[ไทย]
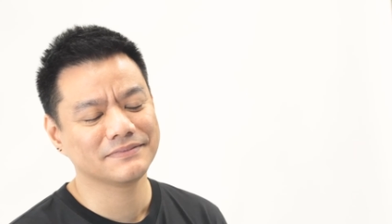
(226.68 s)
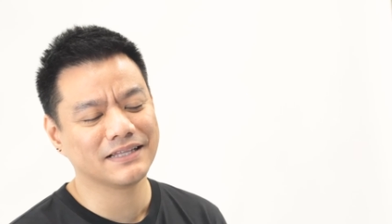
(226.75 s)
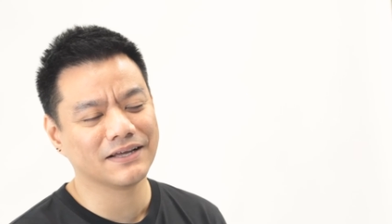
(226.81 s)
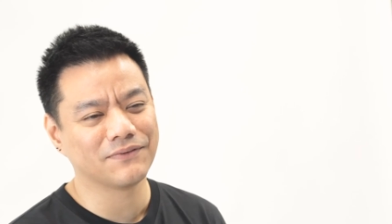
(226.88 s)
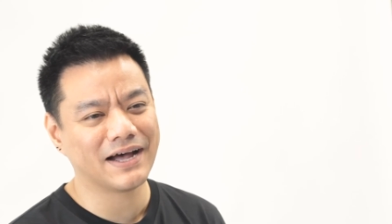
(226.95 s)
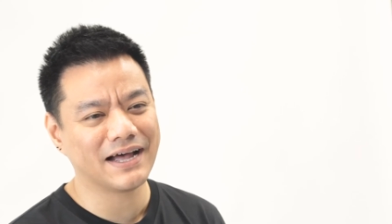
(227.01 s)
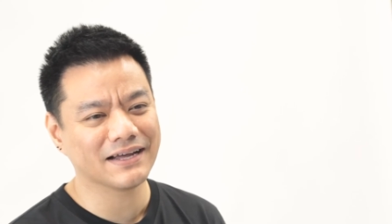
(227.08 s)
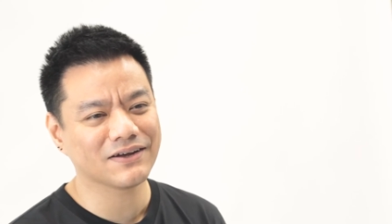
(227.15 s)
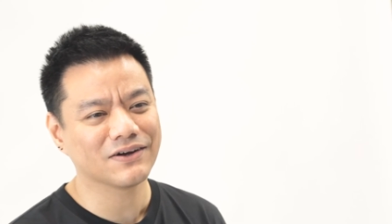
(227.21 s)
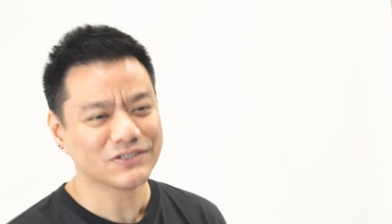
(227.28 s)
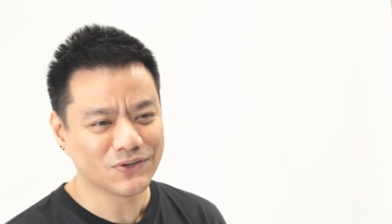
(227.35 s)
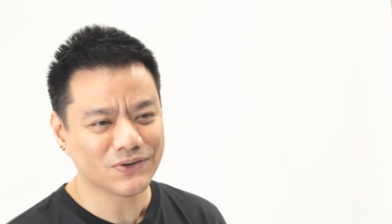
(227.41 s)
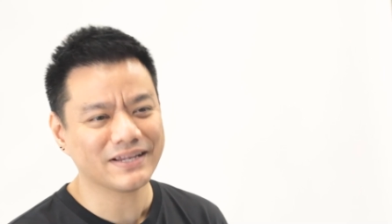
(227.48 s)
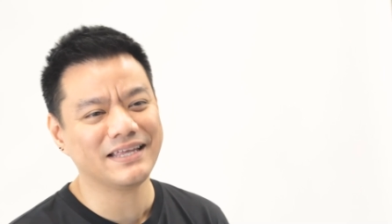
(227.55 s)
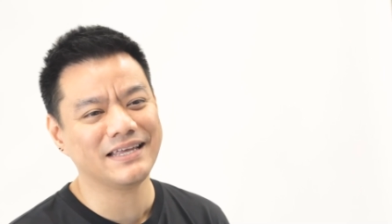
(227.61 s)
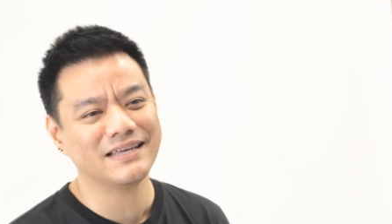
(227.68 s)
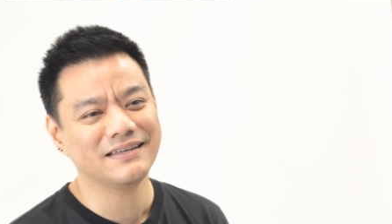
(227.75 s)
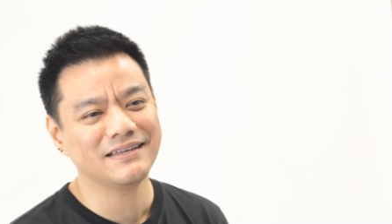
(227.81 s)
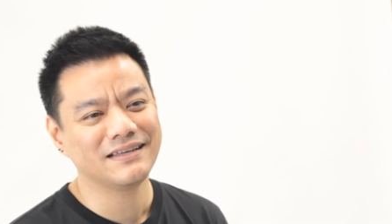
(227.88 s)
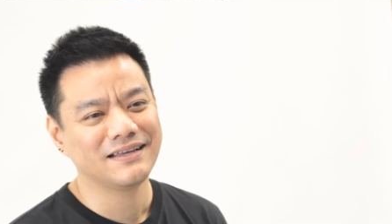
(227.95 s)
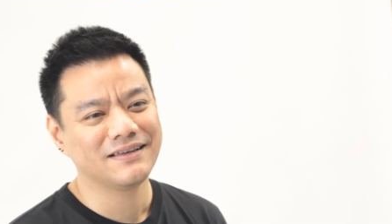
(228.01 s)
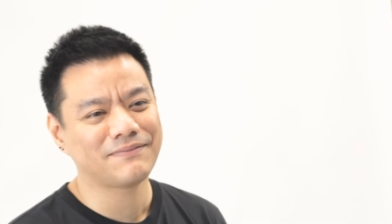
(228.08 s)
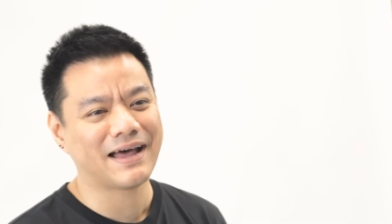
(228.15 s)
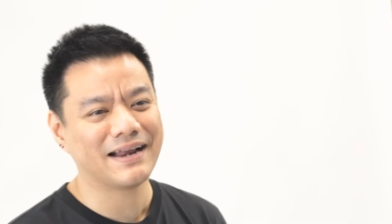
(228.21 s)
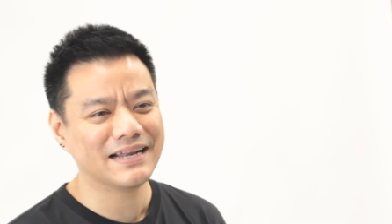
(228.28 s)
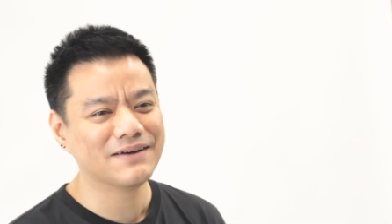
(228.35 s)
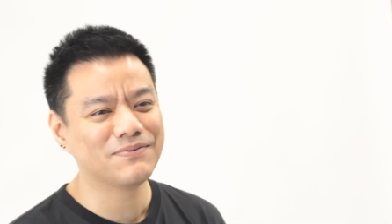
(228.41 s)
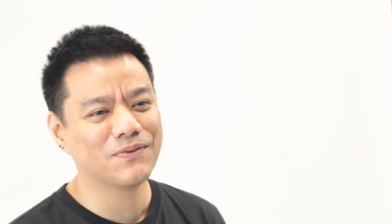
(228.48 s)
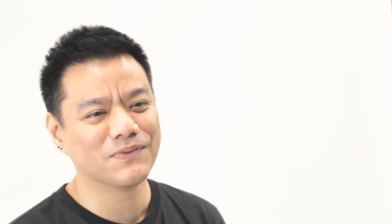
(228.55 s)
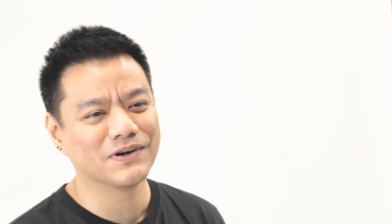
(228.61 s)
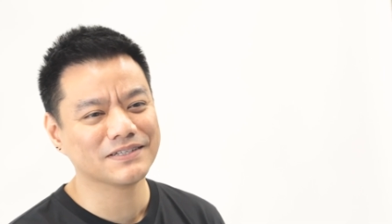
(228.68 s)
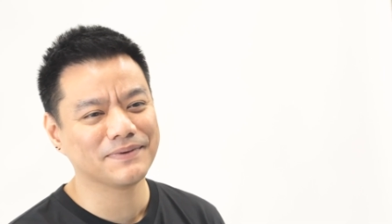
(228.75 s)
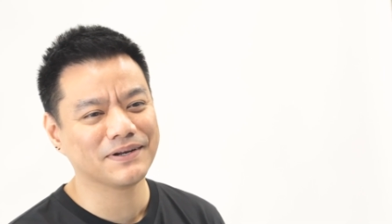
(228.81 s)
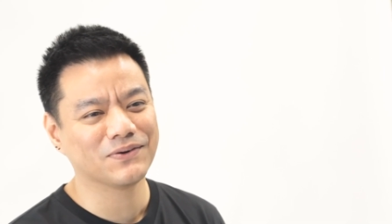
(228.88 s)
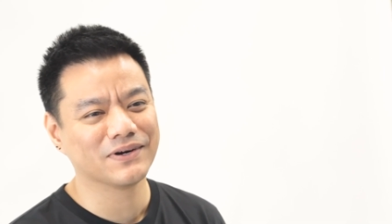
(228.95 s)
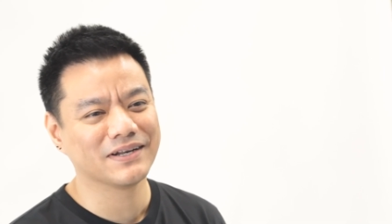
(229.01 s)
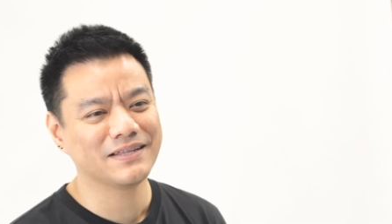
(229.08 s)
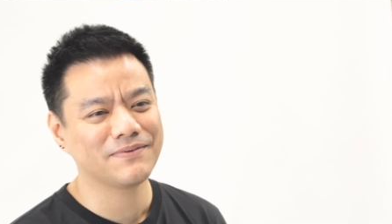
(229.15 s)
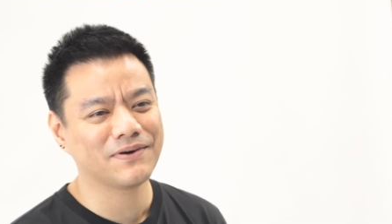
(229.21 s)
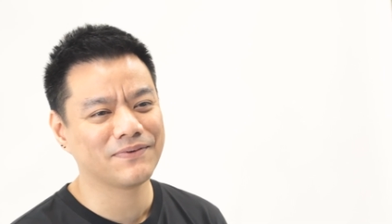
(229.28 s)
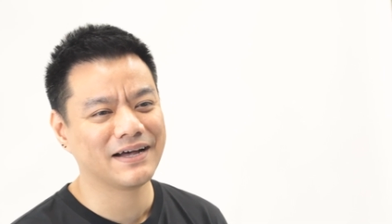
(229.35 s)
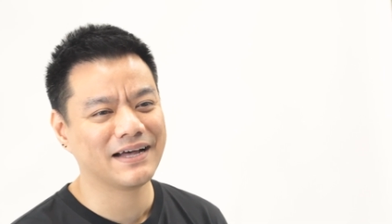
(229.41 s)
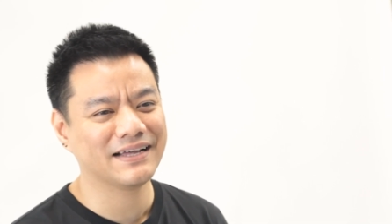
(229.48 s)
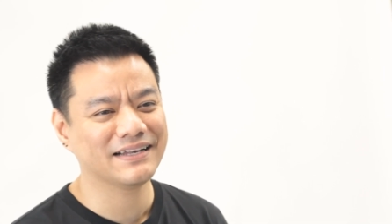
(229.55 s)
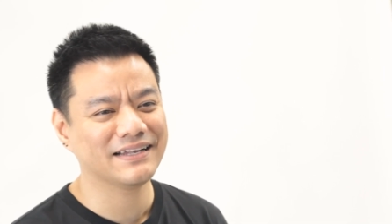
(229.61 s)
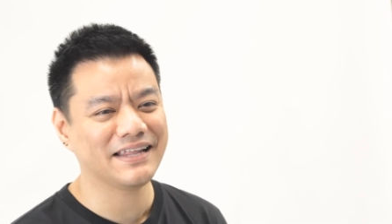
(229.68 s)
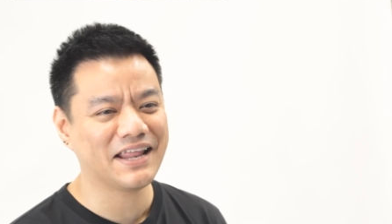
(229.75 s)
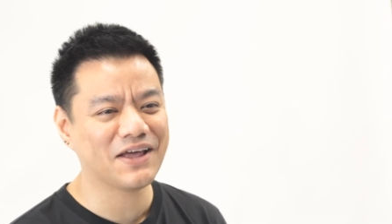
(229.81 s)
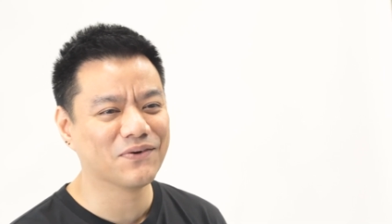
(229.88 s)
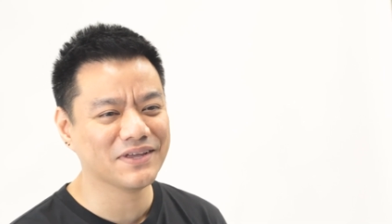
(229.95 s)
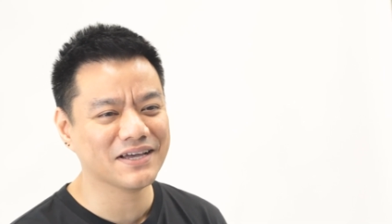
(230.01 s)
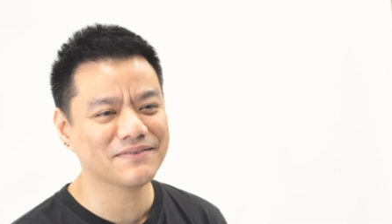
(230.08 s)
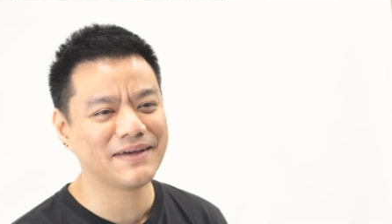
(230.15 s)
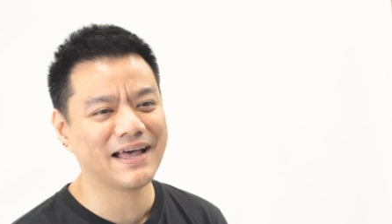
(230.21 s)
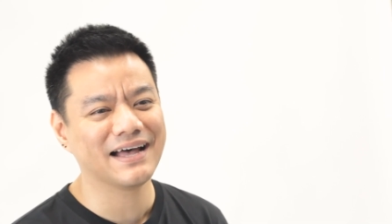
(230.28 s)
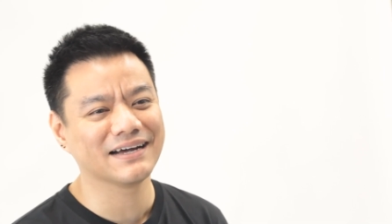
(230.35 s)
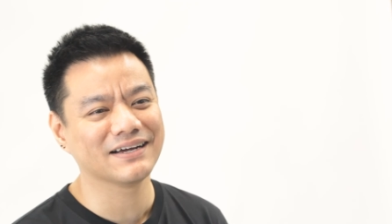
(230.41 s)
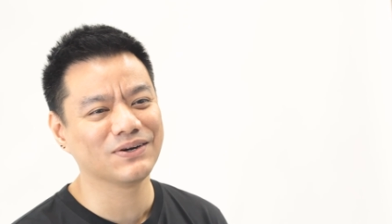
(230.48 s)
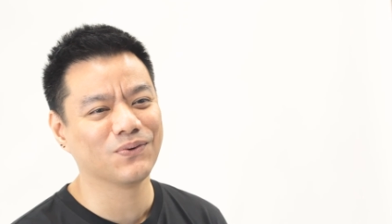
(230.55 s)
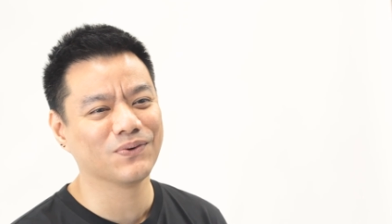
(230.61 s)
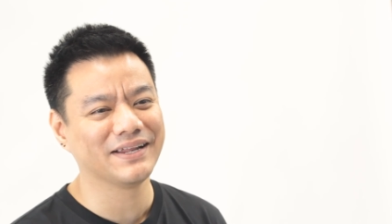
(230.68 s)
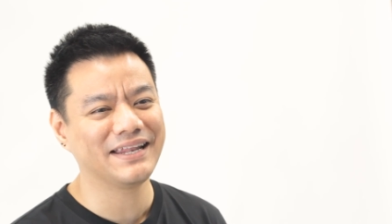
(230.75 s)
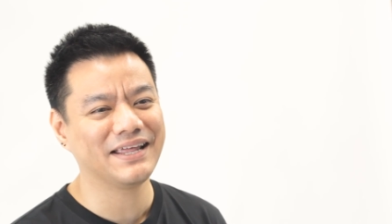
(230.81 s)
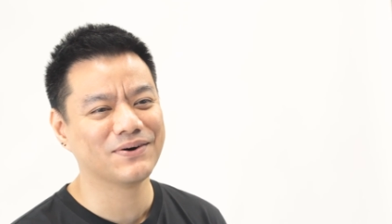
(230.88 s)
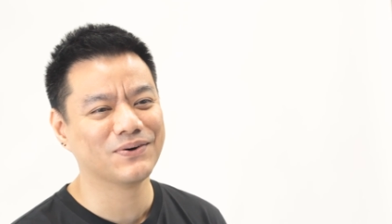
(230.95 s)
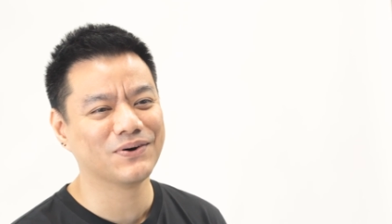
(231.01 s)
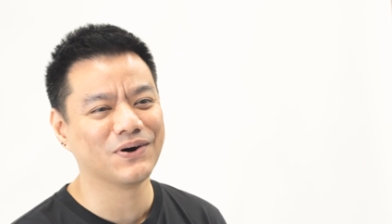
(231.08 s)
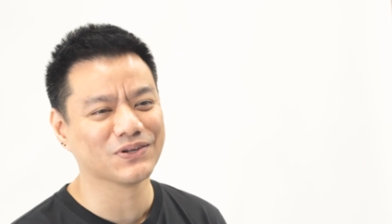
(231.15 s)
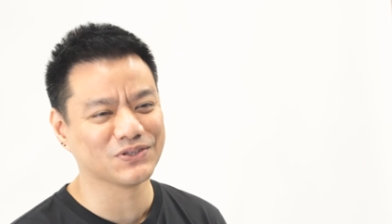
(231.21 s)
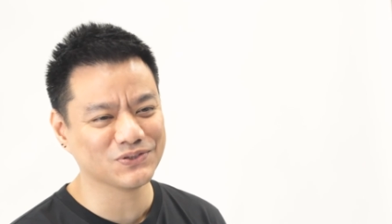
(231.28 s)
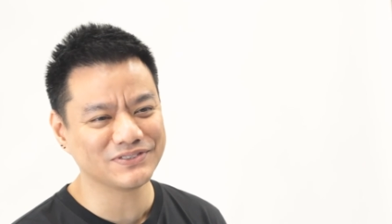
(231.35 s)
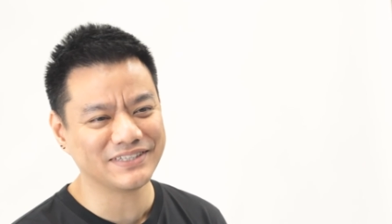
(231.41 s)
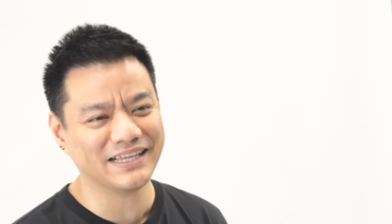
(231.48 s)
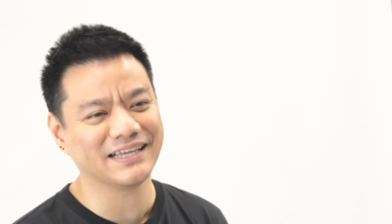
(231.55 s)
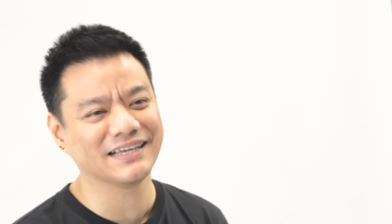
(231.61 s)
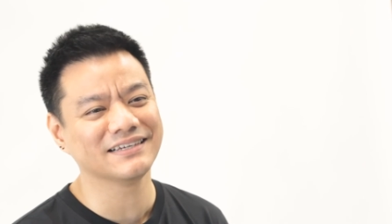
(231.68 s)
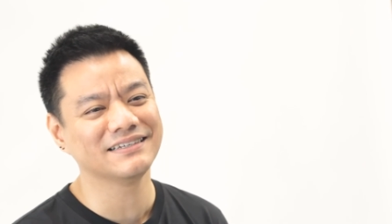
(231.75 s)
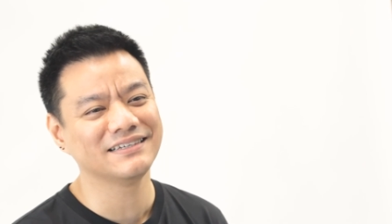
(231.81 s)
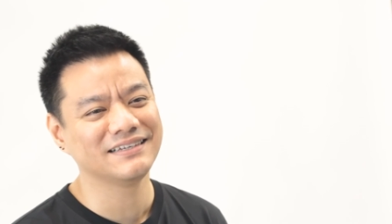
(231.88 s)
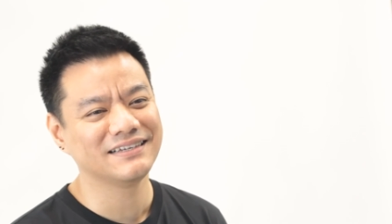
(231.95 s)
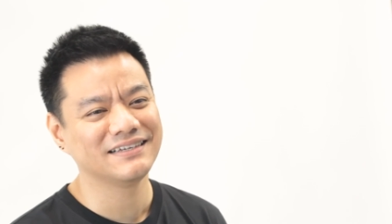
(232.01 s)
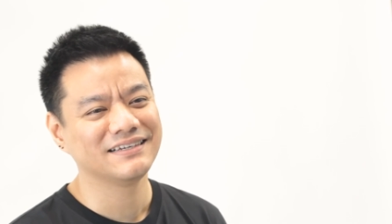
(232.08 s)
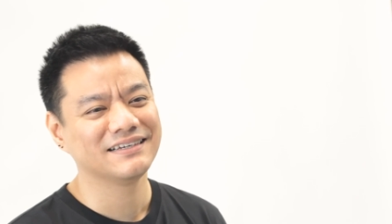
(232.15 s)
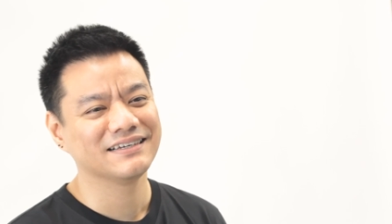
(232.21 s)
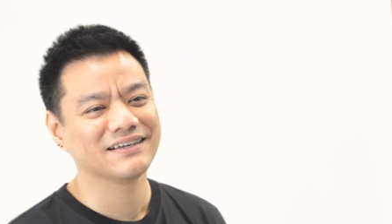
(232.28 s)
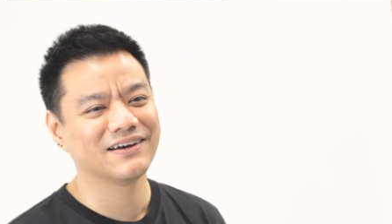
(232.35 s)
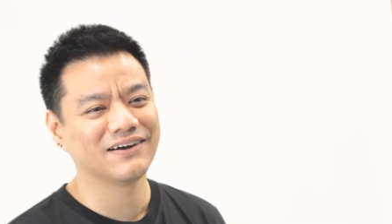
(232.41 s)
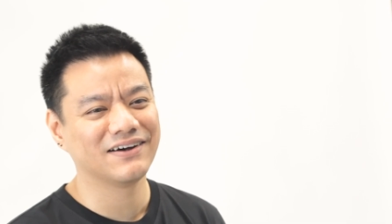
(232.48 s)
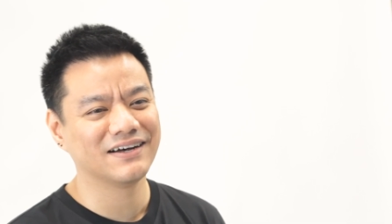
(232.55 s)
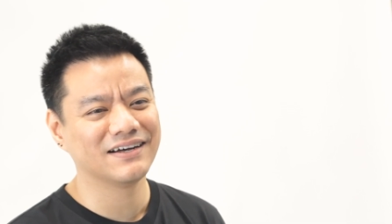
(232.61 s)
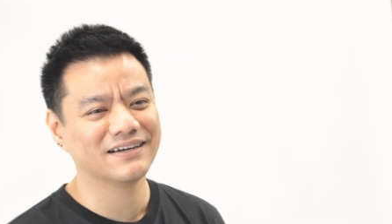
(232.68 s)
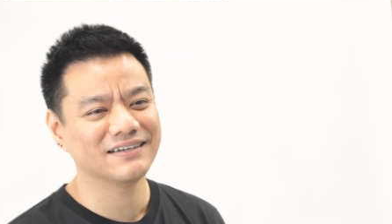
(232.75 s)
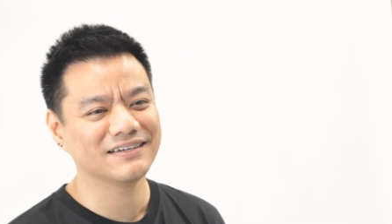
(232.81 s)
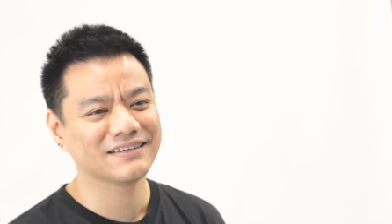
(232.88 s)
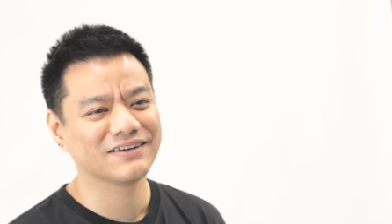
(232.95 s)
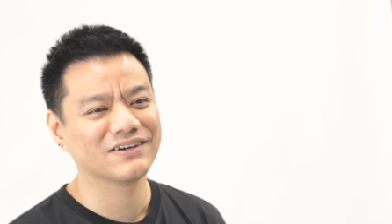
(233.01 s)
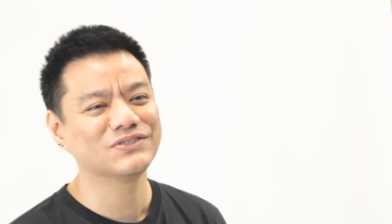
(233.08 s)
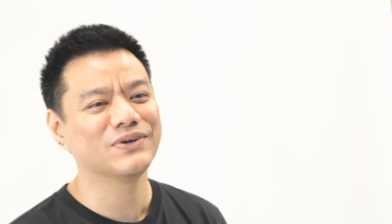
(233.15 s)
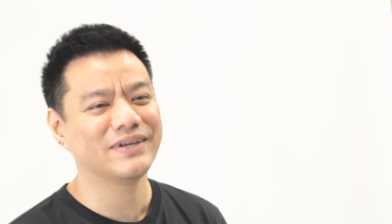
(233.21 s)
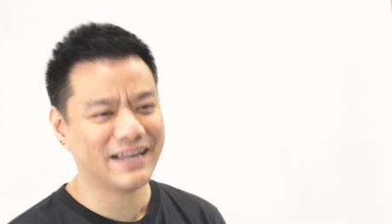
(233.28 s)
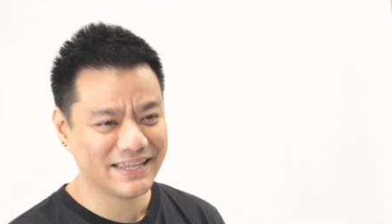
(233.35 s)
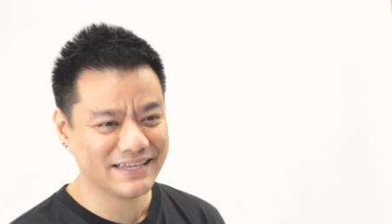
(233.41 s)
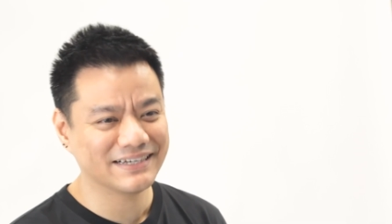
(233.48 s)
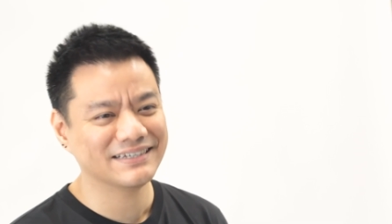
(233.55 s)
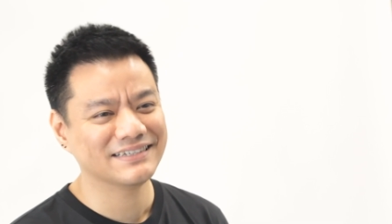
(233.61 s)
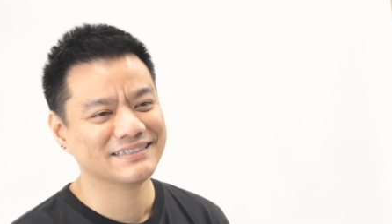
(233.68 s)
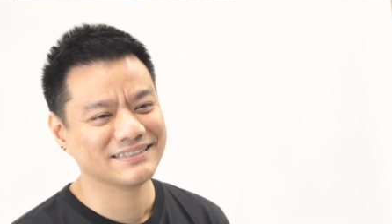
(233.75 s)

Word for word: แต่ว่าก็โชคดีพาร์ทเนอร์ผมก็จะเป็นคนที่แบบว่าดีเทลเยอะมากลงดีเทลของทุกสิ่งก็ช่วยได้เยอะ